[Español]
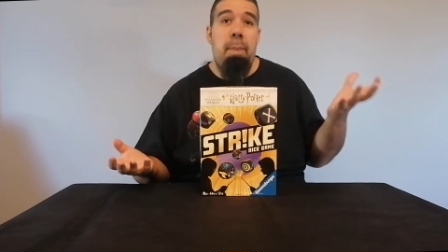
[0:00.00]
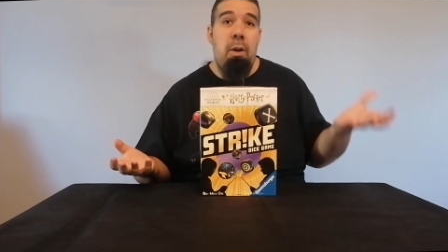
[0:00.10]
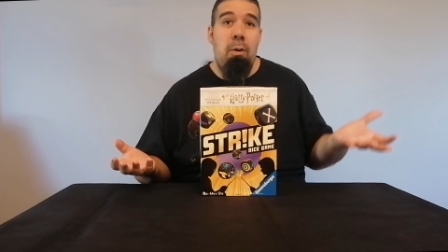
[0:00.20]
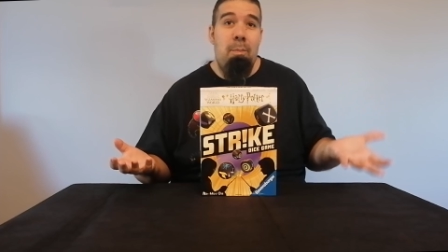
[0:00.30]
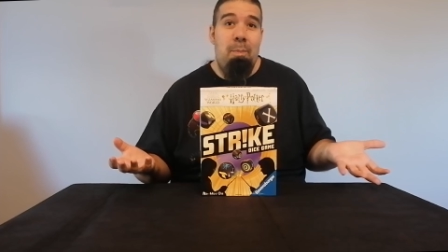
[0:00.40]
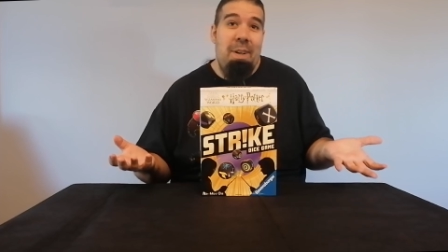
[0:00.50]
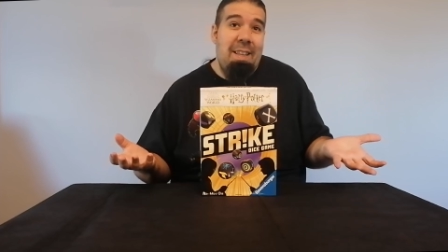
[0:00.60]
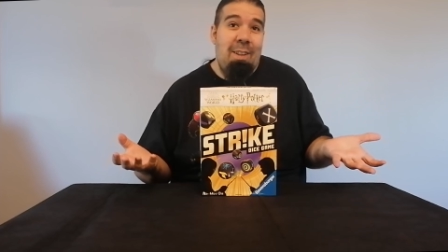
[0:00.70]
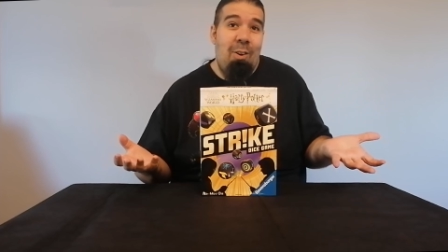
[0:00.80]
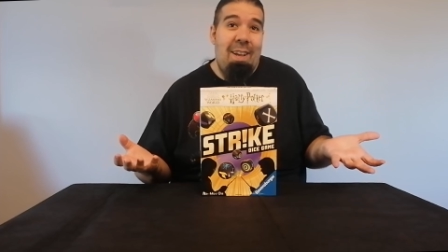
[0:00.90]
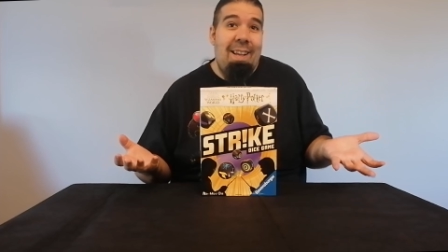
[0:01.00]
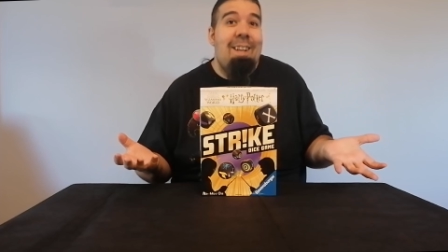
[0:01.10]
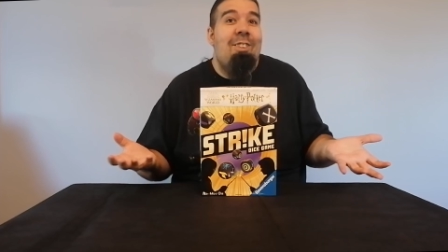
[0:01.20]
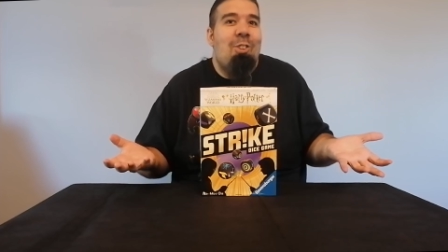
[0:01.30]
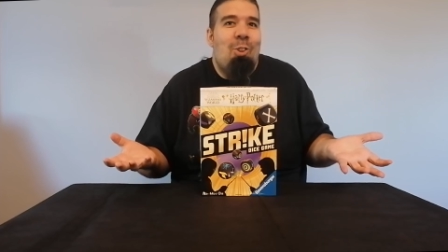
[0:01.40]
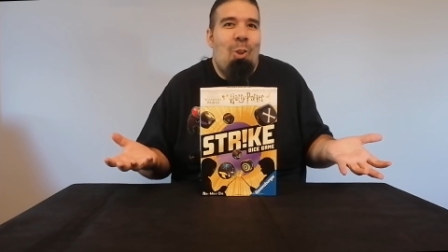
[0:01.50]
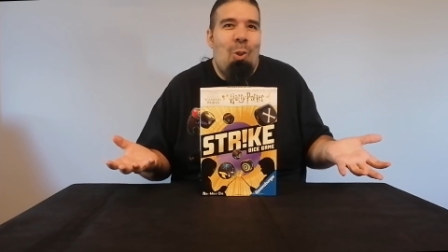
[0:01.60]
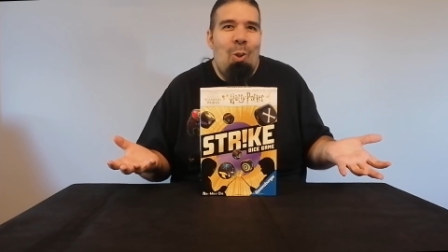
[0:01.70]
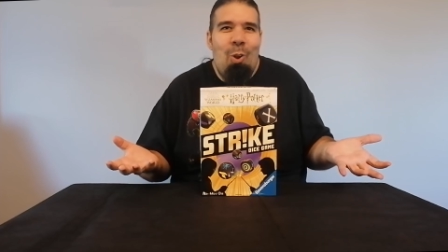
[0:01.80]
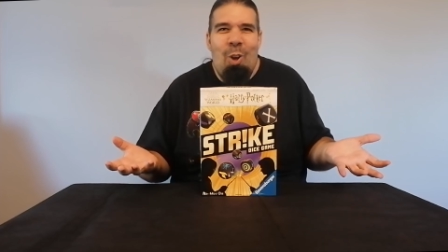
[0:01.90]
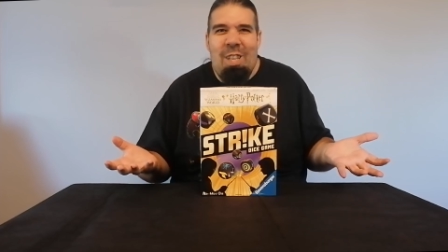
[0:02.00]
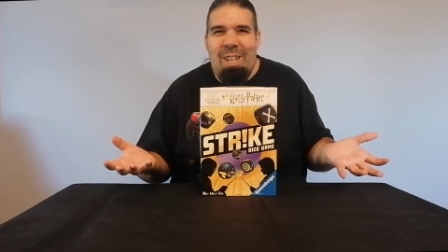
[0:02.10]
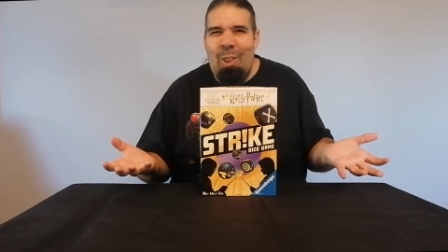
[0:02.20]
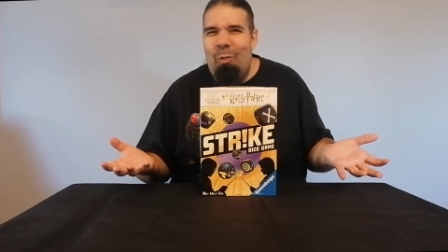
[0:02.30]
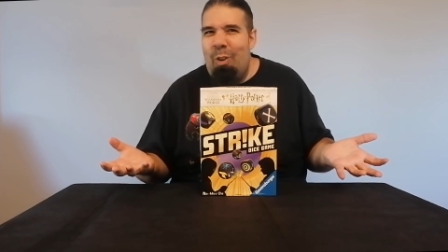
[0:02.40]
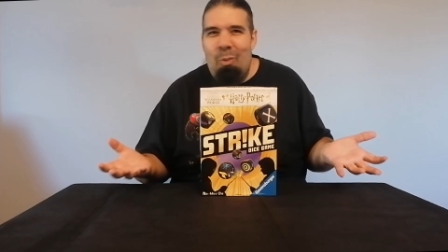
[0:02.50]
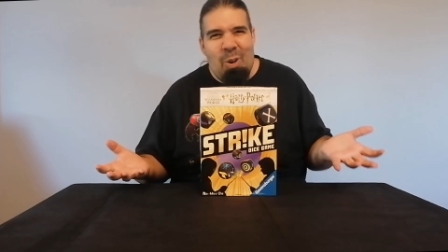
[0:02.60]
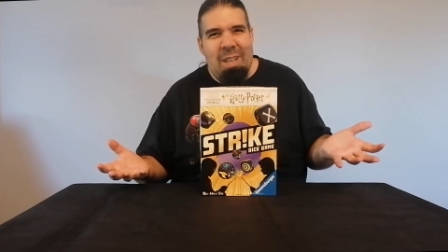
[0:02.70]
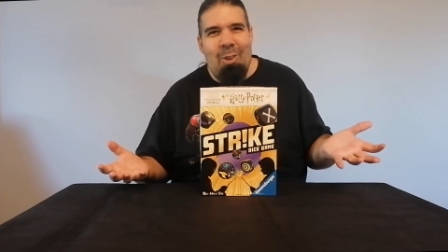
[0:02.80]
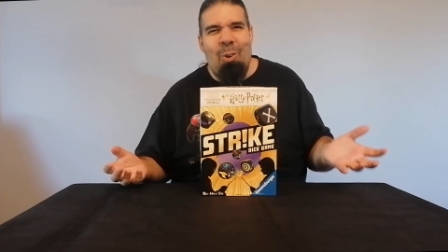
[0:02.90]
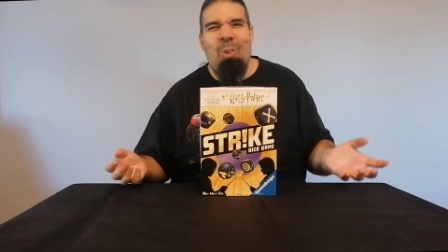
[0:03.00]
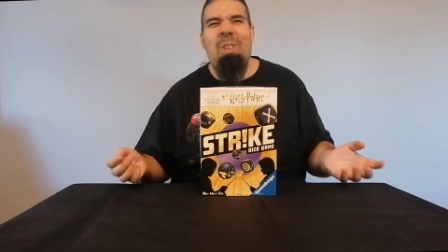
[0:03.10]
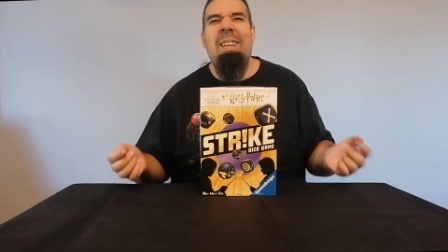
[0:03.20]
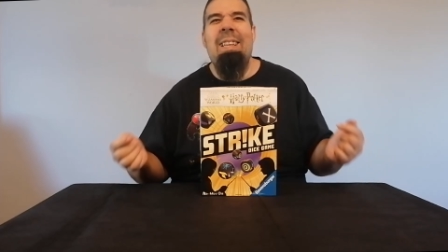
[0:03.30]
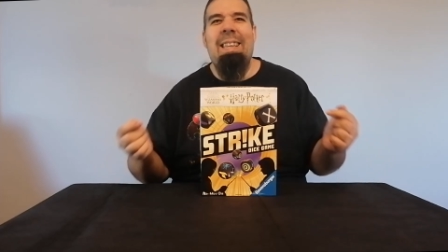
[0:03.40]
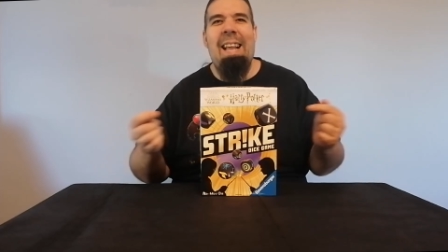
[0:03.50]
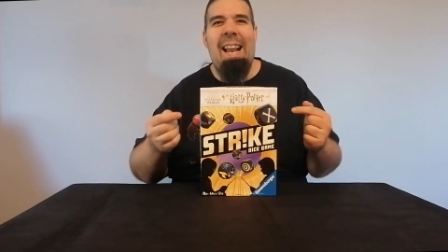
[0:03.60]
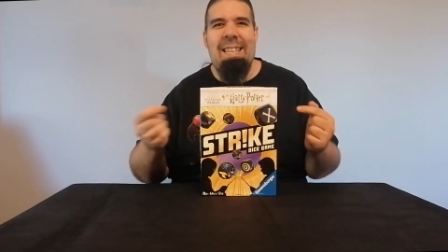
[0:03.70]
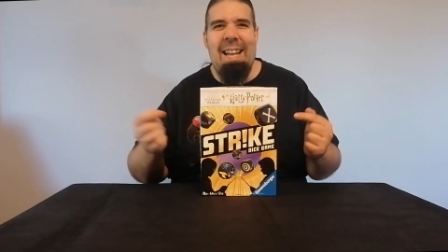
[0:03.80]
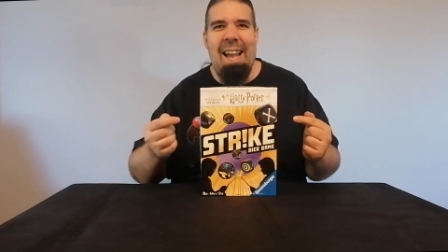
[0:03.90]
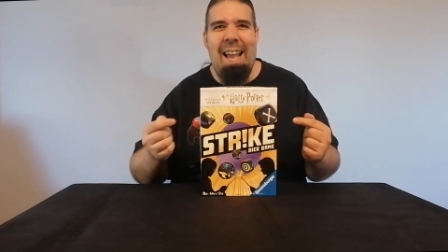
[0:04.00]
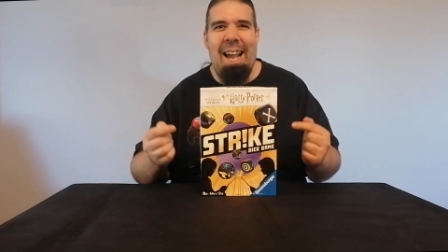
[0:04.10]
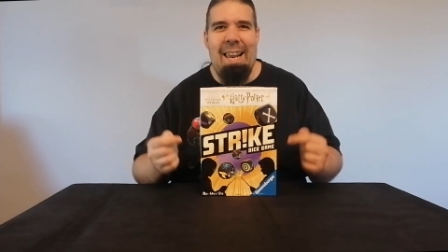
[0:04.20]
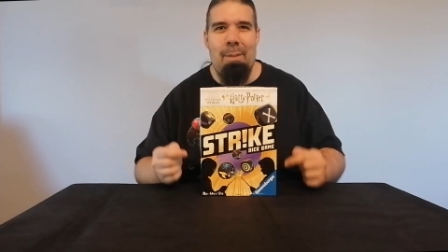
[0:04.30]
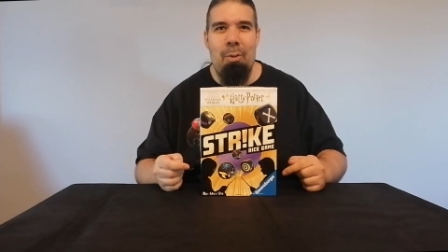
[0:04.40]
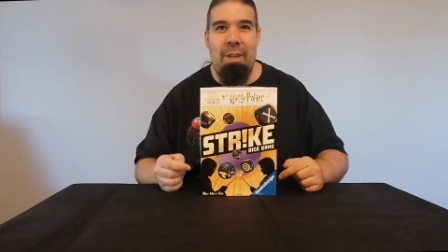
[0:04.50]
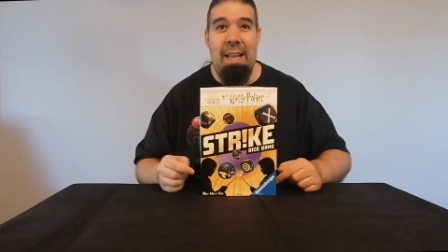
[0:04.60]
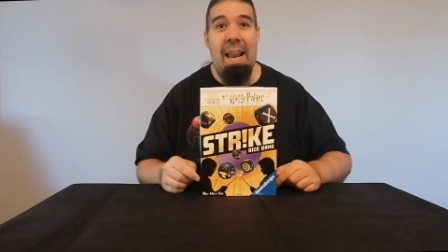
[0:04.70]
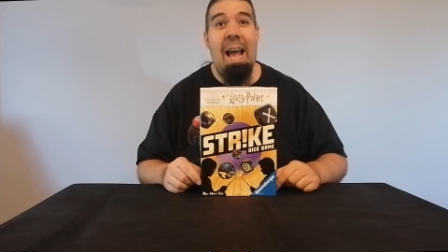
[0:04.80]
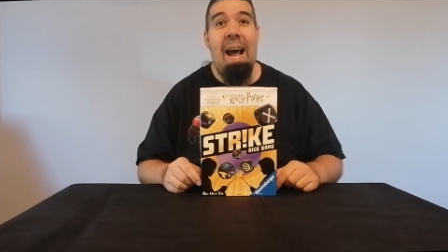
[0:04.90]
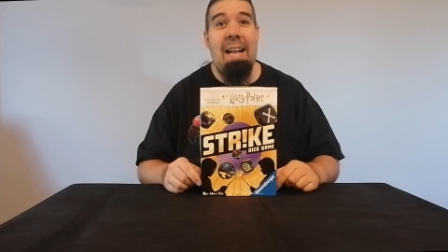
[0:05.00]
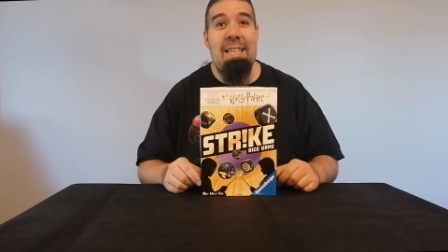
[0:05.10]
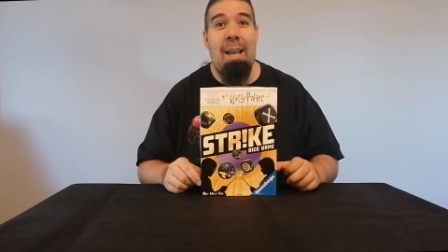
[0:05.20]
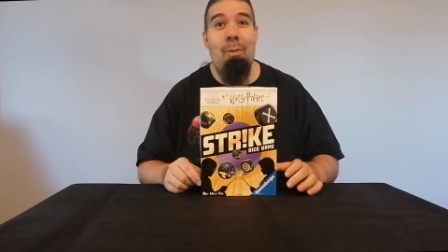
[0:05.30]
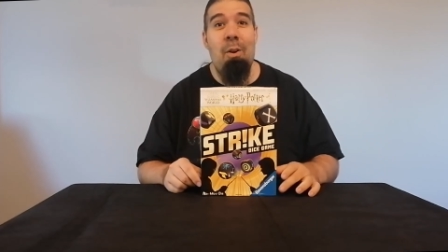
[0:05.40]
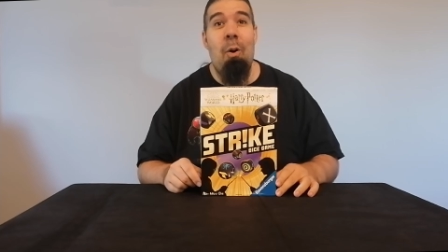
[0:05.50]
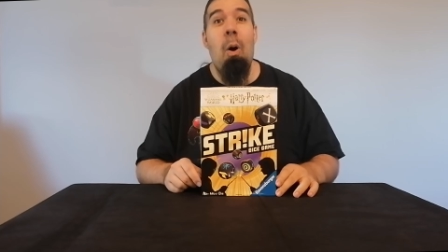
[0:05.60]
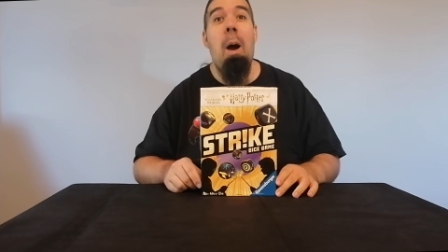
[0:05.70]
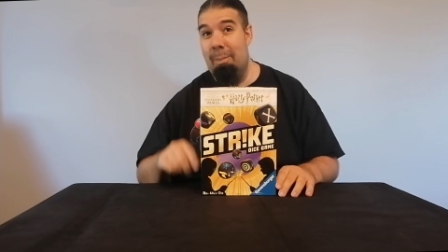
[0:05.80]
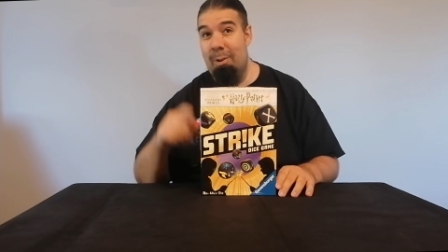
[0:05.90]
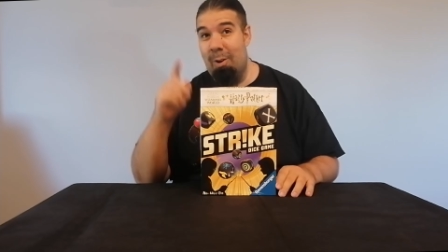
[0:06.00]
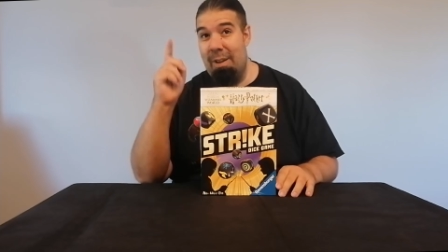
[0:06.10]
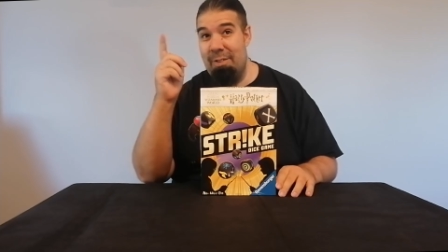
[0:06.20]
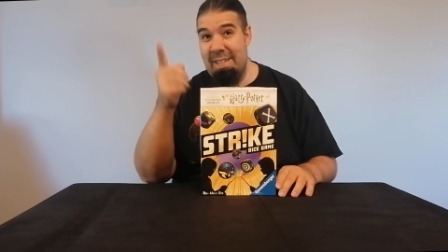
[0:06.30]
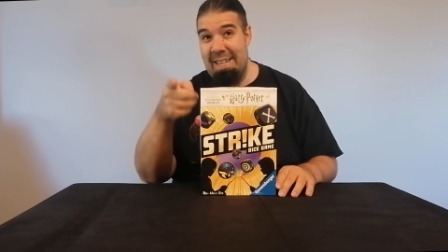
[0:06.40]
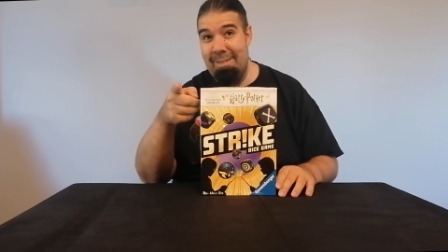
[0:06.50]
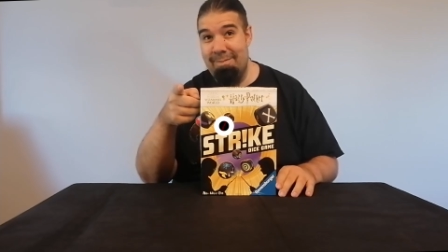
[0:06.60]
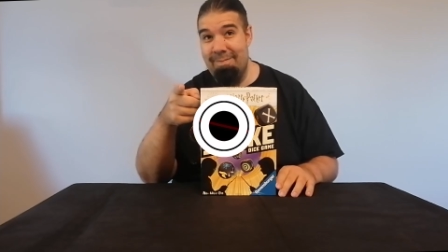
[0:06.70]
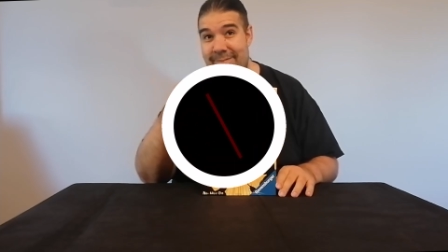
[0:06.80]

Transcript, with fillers: pero metiéndole todos los hechizos favoritos de la saga de Harry Potter. Así que bueno, vamos con la ficha